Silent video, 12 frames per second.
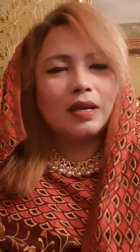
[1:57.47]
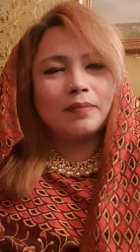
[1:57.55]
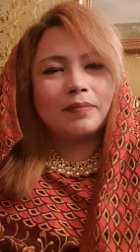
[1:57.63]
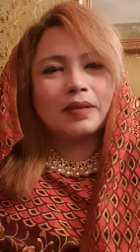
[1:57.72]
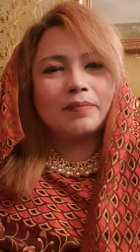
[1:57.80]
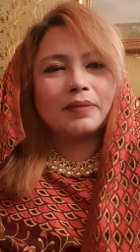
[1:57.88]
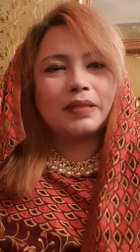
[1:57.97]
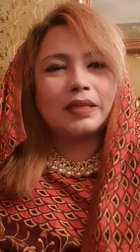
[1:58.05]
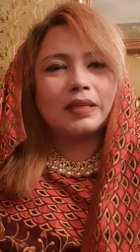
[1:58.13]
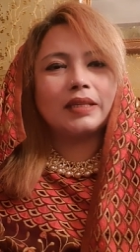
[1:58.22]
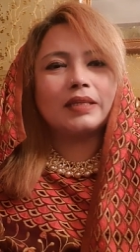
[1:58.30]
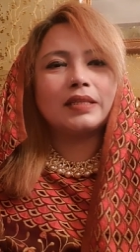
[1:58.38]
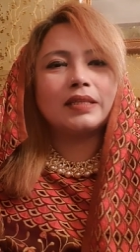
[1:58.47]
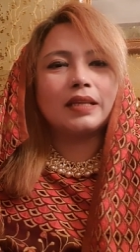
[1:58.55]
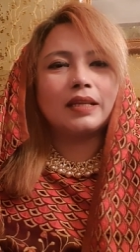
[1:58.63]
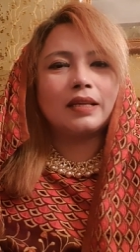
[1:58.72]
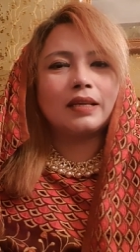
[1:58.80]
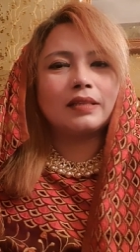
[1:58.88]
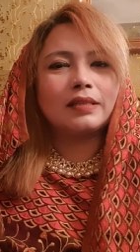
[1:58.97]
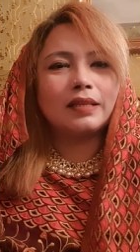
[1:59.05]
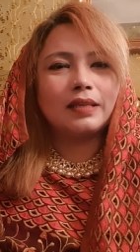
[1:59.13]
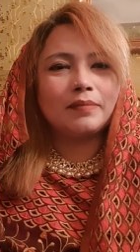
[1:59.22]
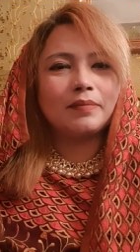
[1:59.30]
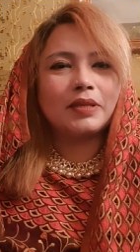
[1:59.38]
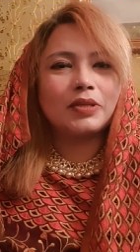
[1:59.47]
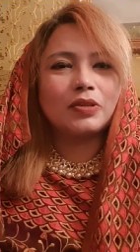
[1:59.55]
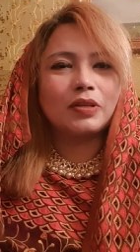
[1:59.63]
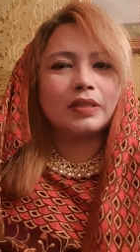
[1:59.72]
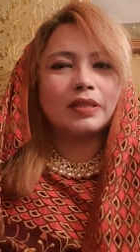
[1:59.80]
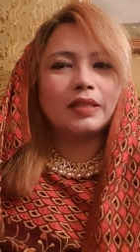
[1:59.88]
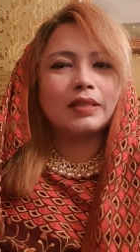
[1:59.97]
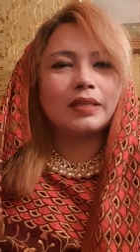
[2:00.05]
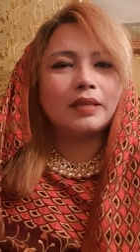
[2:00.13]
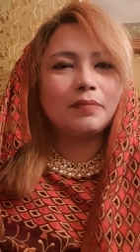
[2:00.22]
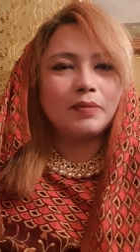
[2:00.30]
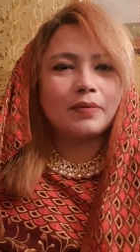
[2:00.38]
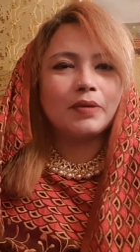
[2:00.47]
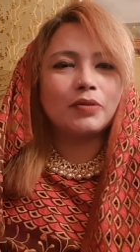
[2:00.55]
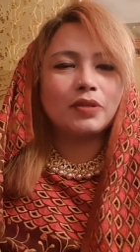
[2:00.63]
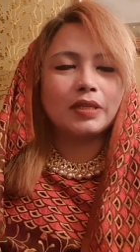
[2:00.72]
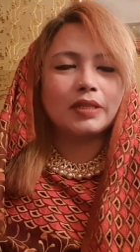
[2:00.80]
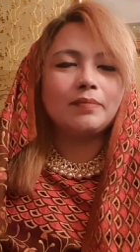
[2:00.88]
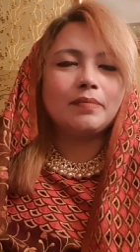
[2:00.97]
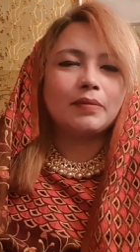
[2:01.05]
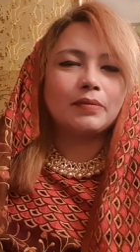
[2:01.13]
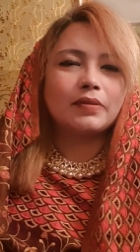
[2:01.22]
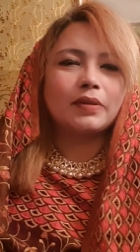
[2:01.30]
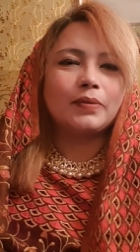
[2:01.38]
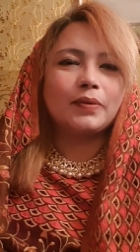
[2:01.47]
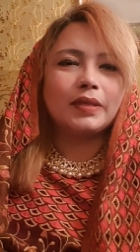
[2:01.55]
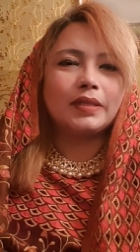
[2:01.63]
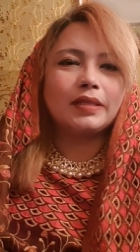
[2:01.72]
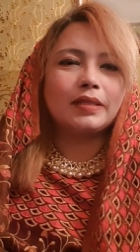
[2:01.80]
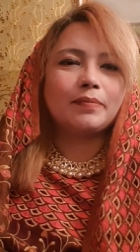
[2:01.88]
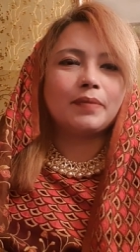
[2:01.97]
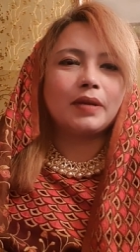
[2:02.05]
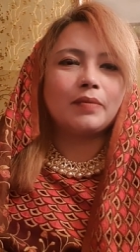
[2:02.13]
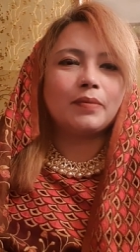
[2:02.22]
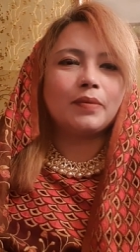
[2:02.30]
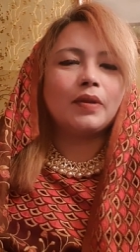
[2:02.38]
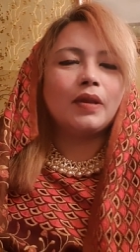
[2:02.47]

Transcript: আমরা আপনাদেরকে ইনশাল্লাহ ছেলে মেয়ে সন্ধান দিয়ে বিবাহ সাদের ব্যবস্থা করে দিতে পারবো